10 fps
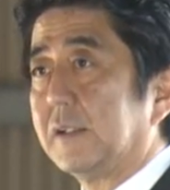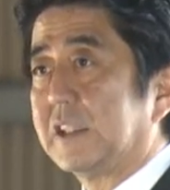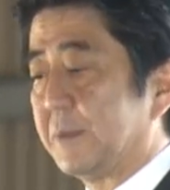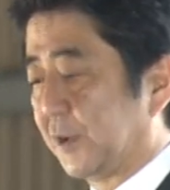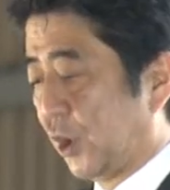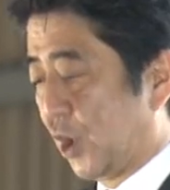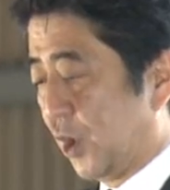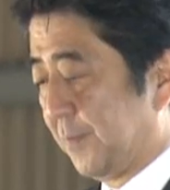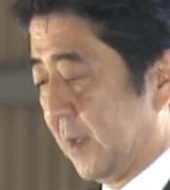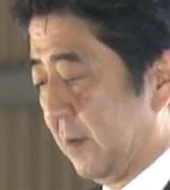地元
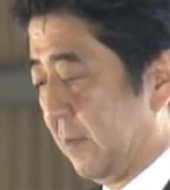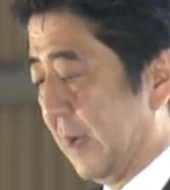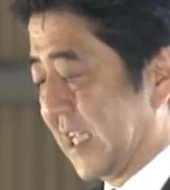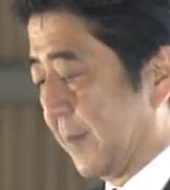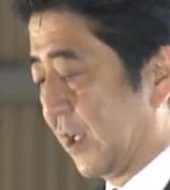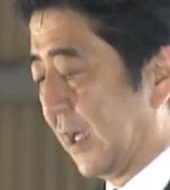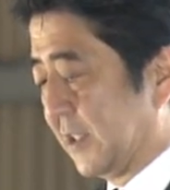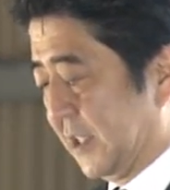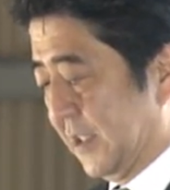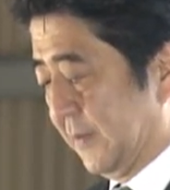の皆様の
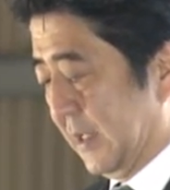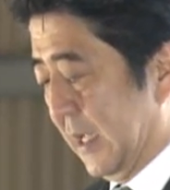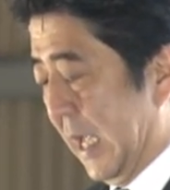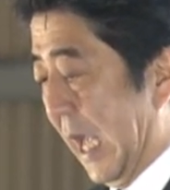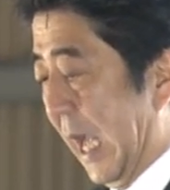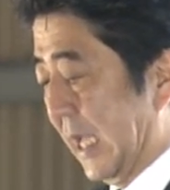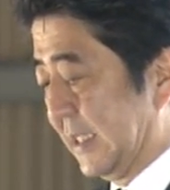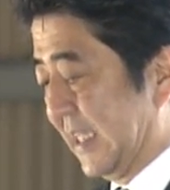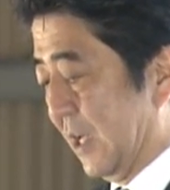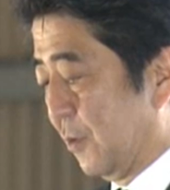安心、
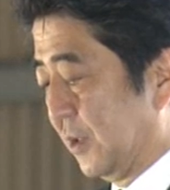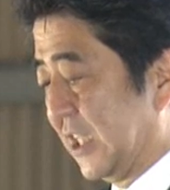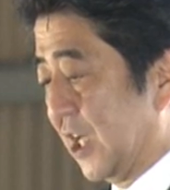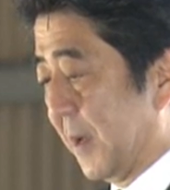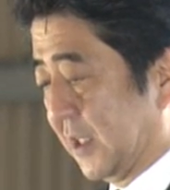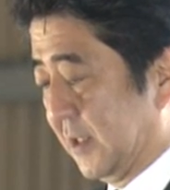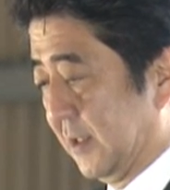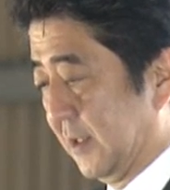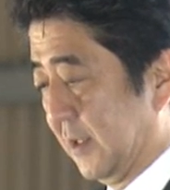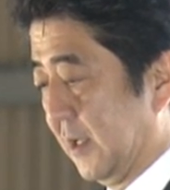安全を担うべく、
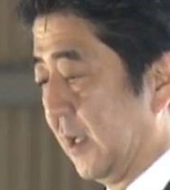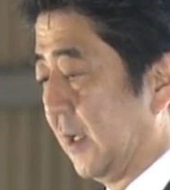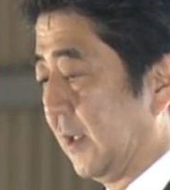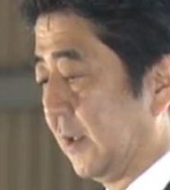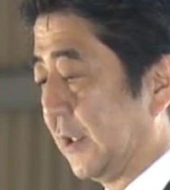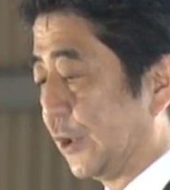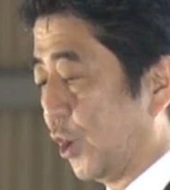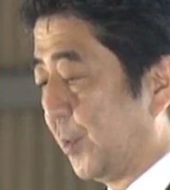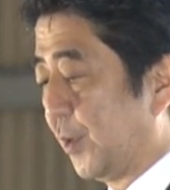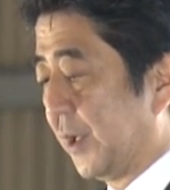離
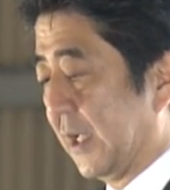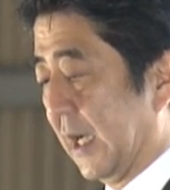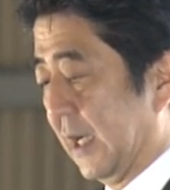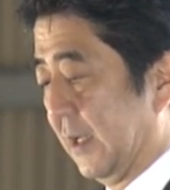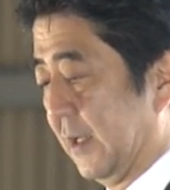島防衛や